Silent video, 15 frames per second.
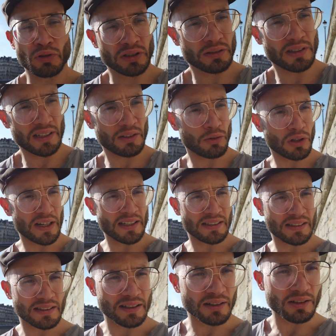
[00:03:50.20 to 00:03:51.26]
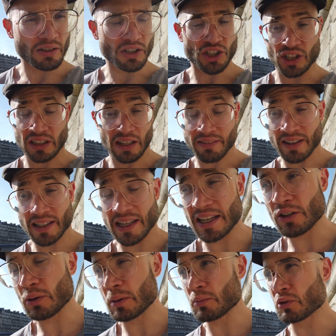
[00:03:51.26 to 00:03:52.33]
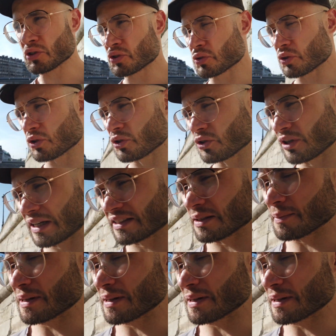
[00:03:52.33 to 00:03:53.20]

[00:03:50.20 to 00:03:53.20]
Pour ce qui est du reste, euh, j'ai travaillé énormément sur euh, la